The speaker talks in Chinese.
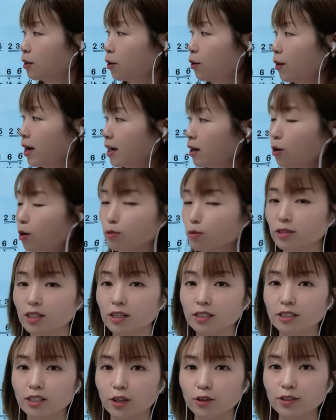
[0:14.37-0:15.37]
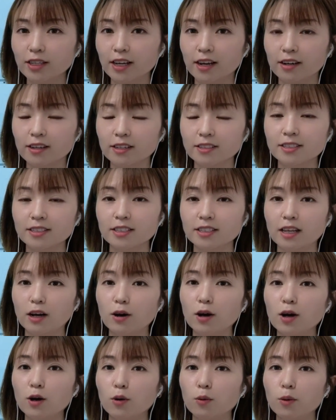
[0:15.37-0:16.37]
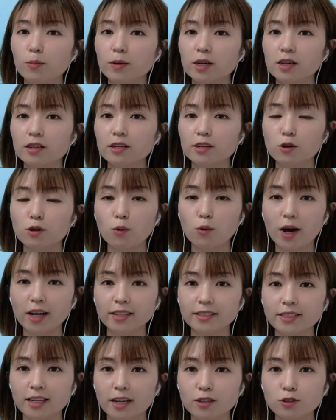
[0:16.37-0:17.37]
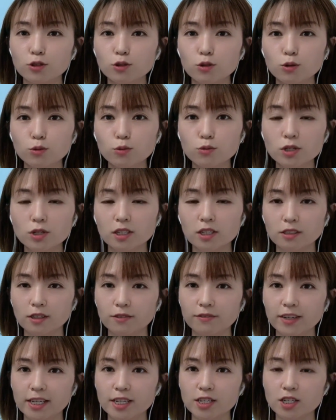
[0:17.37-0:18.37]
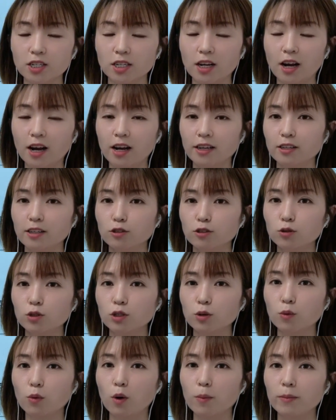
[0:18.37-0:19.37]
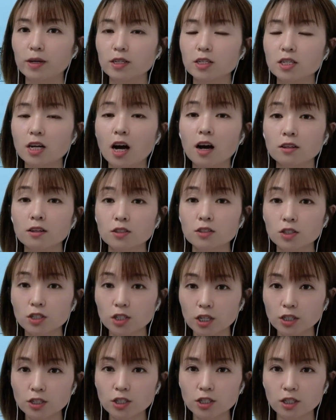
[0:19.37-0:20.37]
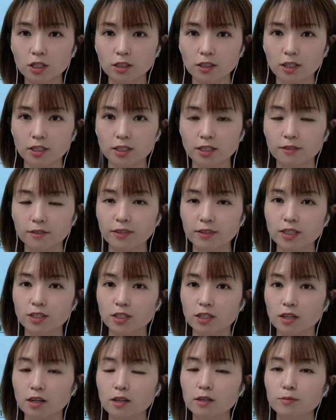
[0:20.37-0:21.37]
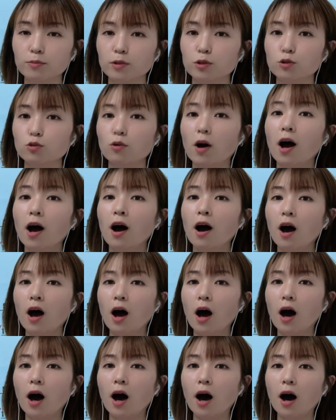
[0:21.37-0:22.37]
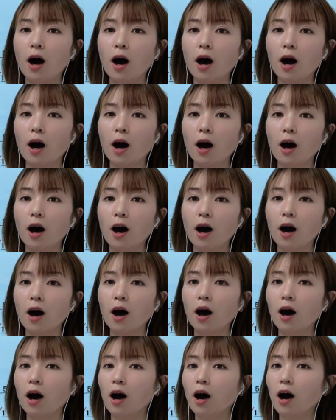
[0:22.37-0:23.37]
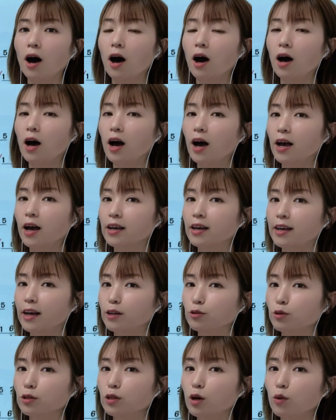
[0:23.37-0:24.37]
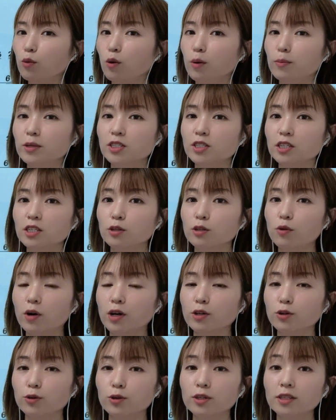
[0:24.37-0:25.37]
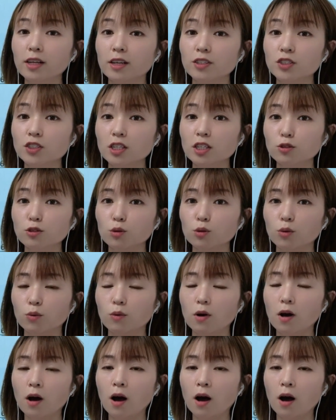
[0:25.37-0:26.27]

画了红色小点的字呢，我们可以挂一下胸声的位置啊，也就是我们唱真声的这个位置。比如说啊，哎，感觉到我们这一块有一点震动。